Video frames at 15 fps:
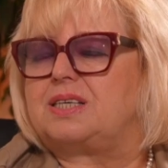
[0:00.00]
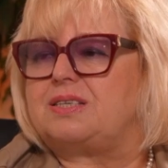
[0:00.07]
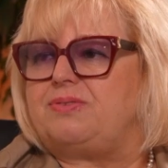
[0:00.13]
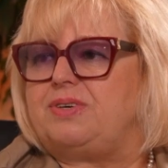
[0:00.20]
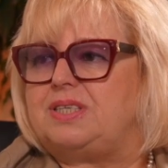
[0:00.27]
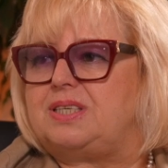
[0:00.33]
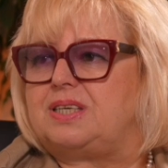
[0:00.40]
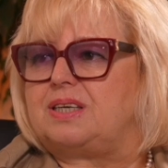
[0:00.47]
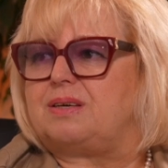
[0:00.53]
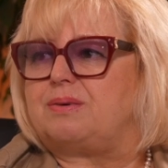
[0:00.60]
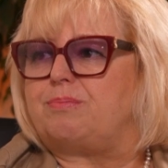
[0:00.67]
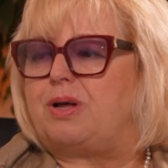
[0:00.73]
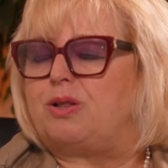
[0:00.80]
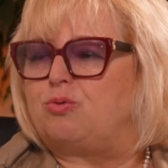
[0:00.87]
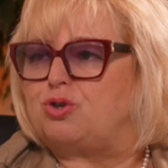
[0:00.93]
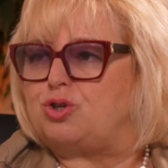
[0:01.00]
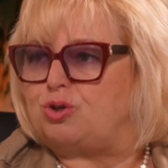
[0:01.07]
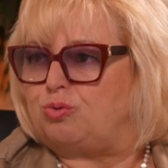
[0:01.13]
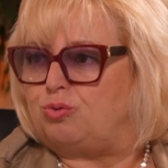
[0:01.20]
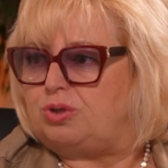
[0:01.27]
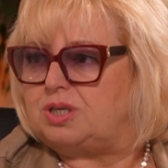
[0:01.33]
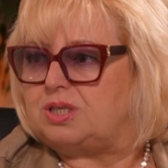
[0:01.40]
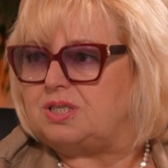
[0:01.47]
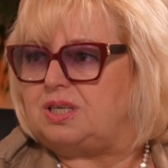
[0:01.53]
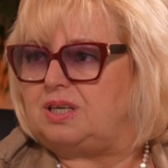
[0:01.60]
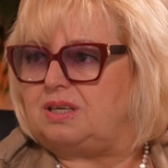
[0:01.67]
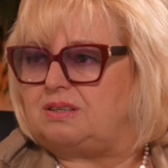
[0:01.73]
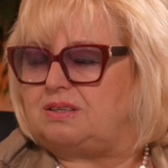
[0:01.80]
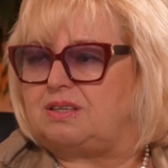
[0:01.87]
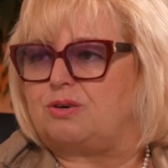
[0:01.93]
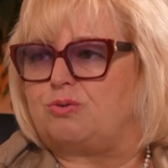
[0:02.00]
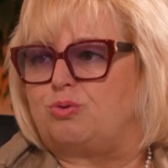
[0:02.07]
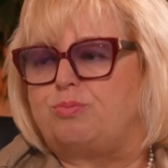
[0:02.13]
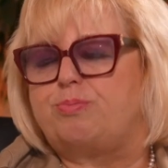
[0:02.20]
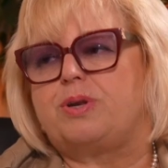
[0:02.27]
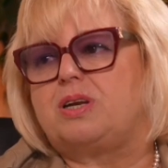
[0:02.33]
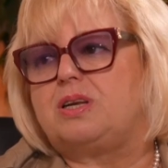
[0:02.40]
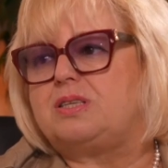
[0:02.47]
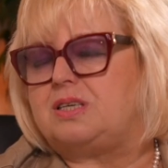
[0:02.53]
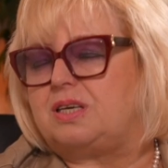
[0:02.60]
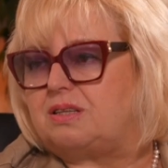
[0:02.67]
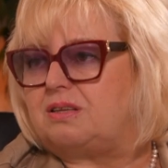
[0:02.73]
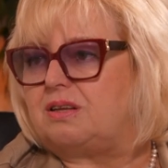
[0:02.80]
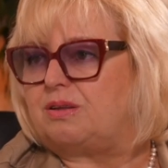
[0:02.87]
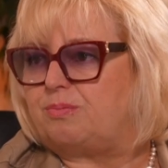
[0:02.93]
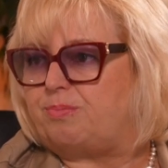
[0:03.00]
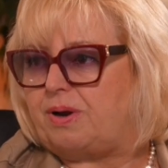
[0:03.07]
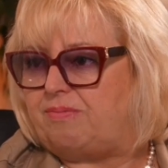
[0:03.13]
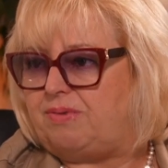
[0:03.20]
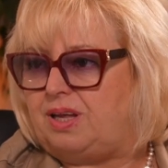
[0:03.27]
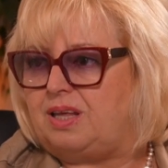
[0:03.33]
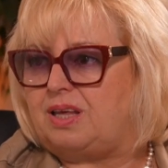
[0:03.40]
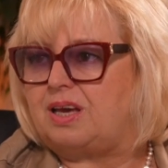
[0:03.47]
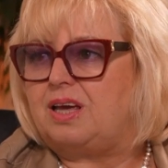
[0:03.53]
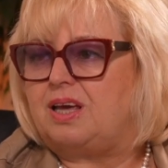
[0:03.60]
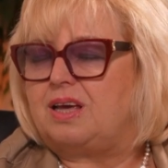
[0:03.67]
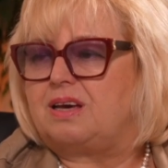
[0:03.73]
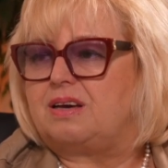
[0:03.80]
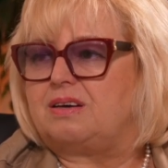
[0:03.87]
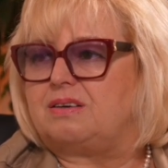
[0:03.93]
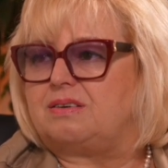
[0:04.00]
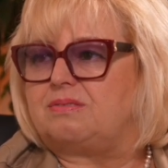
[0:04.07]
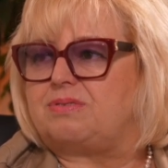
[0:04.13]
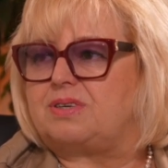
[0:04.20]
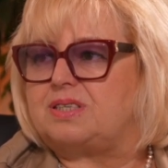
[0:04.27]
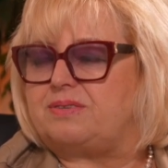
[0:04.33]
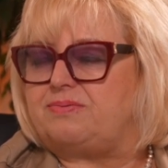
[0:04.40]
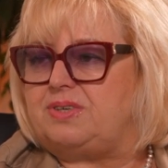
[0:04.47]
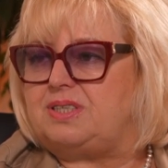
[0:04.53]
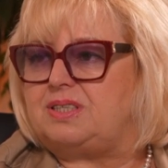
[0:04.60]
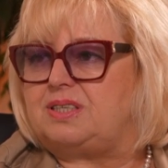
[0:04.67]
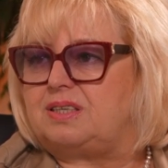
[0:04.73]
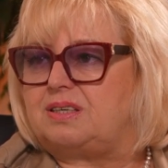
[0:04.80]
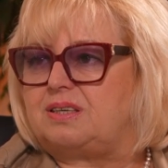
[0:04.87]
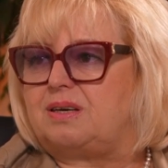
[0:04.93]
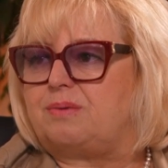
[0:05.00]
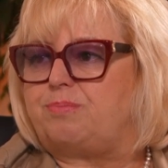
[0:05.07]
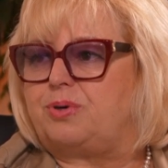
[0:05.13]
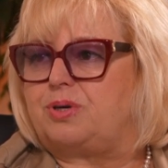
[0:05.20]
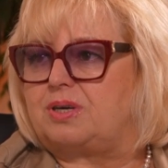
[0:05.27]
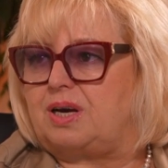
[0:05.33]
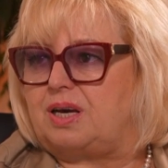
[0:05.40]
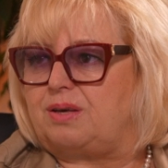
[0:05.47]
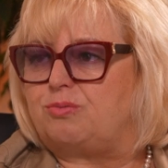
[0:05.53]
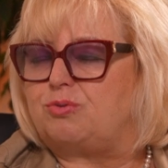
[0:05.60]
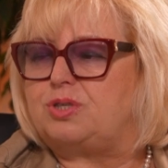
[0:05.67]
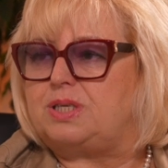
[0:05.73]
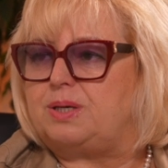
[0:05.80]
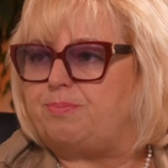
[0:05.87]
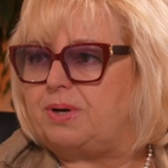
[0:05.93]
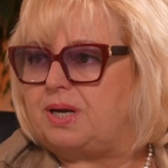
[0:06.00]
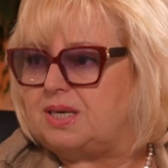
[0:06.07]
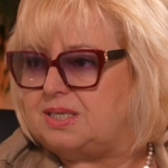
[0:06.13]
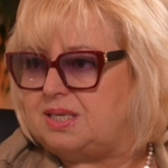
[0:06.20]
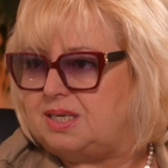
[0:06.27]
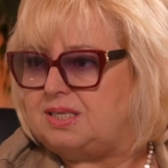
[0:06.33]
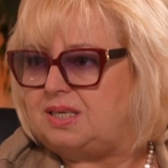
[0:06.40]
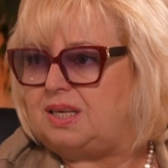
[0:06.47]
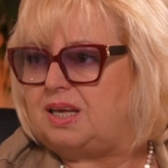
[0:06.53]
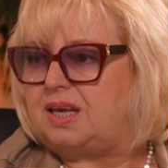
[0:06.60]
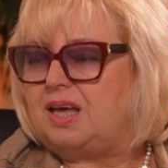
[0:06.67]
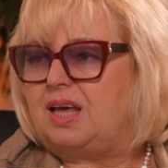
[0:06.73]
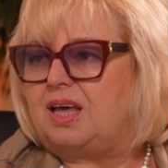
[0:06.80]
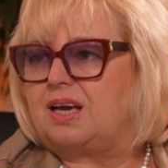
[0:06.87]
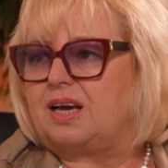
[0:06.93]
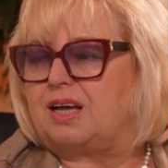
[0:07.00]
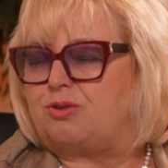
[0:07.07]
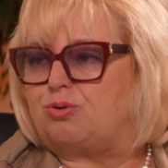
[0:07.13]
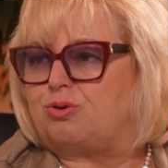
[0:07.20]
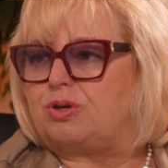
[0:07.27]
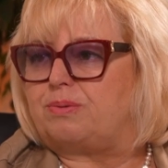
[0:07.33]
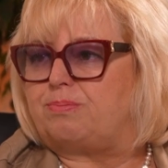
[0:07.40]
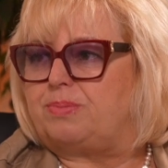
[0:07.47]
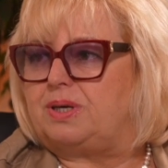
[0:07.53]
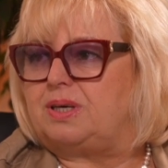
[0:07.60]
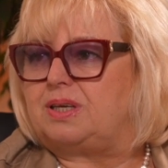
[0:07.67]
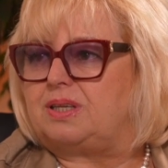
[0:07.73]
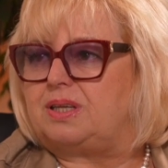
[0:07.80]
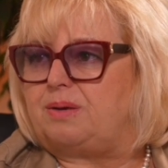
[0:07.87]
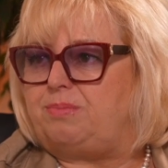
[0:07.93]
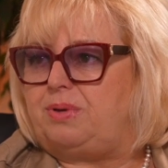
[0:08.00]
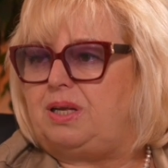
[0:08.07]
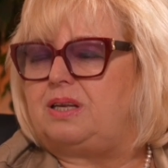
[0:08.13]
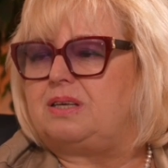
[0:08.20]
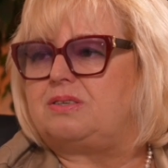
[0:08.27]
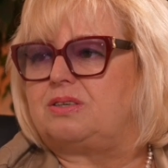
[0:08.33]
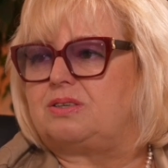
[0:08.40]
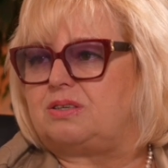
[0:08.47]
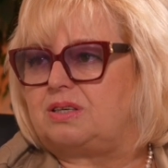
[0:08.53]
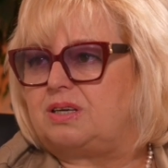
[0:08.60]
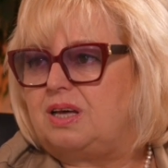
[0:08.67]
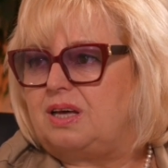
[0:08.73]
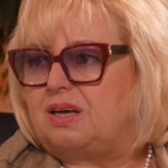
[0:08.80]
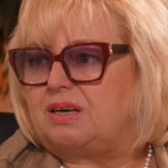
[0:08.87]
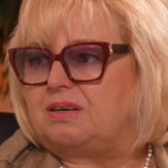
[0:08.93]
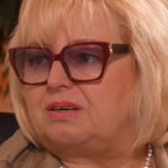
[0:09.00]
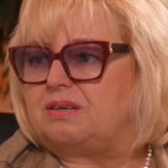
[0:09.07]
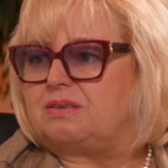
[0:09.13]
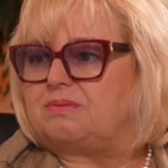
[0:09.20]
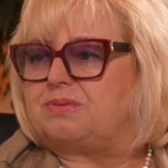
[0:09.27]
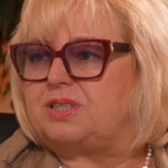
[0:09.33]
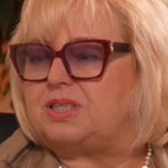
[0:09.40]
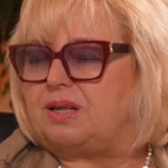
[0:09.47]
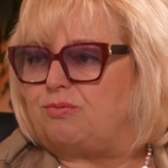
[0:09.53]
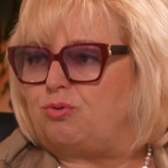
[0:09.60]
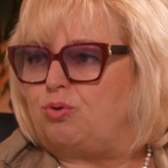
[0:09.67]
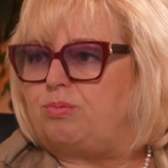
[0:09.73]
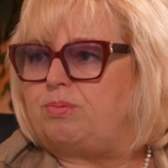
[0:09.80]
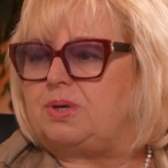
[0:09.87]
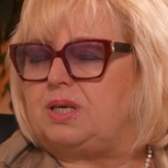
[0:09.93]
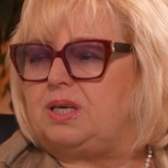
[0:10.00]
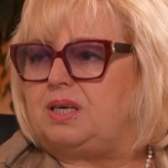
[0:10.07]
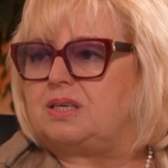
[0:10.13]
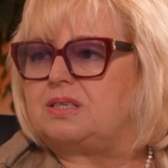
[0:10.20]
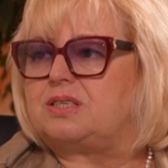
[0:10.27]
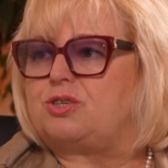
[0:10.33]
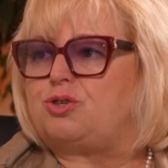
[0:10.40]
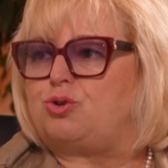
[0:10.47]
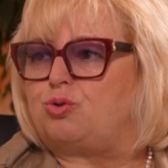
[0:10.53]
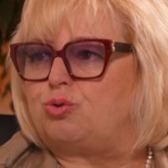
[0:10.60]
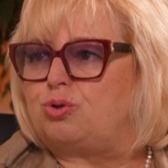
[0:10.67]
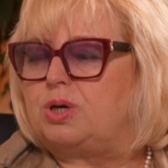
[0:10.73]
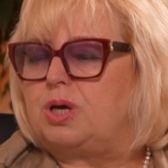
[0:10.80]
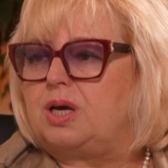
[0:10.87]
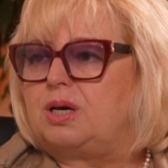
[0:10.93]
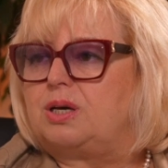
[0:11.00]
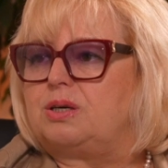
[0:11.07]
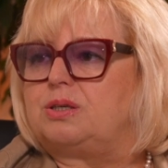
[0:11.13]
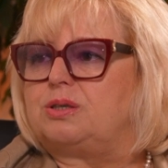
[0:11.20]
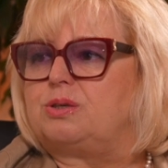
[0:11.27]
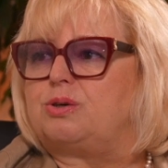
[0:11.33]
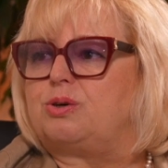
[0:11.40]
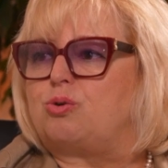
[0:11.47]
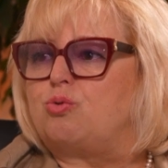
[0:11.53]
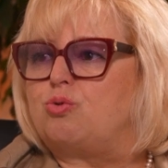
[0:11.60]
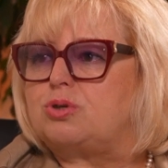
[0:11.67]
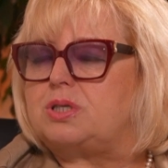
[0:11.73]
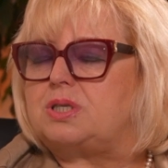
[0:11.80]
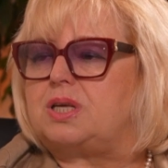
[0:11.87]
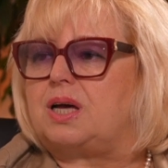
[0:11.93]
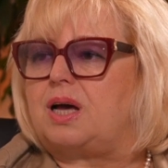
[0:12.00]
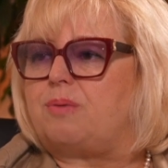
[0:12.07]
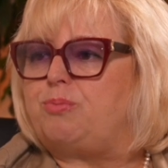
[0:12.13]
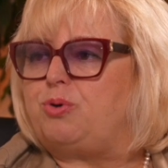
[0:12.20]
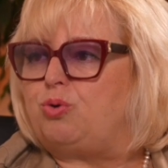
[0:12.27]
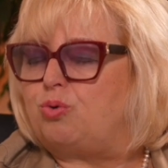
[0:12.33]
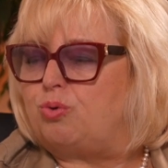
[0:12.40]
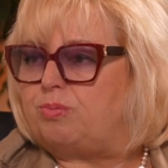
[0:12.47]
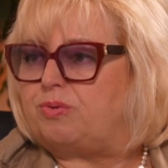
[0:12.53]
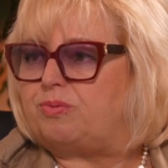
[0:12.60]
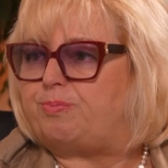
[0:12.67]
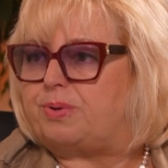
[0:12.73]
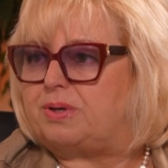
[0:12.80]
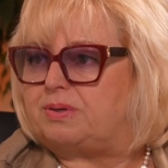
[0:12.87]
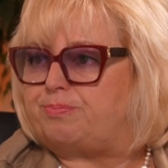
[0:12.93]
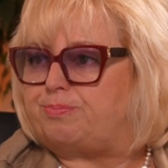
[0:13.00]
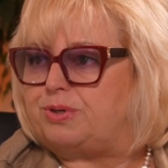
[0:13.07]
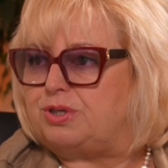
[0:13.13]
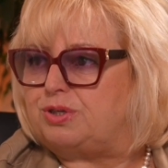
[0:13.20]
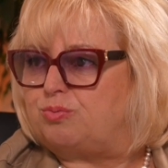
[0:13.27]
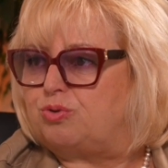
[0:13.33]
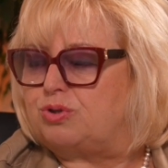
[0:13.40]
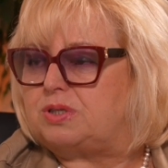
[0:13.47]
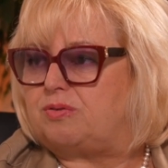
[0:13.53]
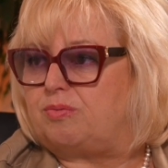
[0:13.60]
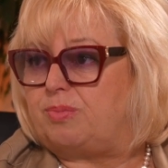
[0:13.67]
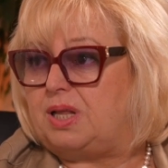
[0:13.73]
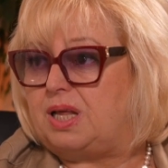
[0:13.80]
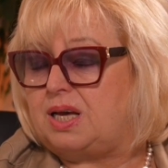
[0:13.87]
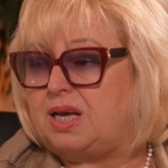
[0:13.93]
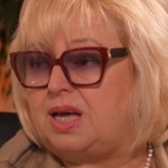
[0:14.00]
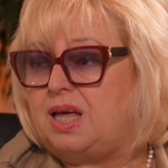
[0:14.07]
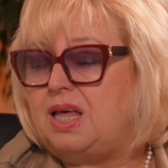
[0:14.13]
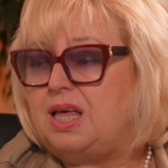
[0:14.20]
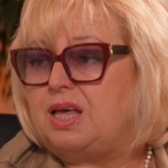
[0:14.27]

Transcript: развитие молочной отрасли – это такое приоритетное направление э, в развитии АПК. И вот те показатели, которые мы добились, это э, в основном и за счет роста объемов производства молока.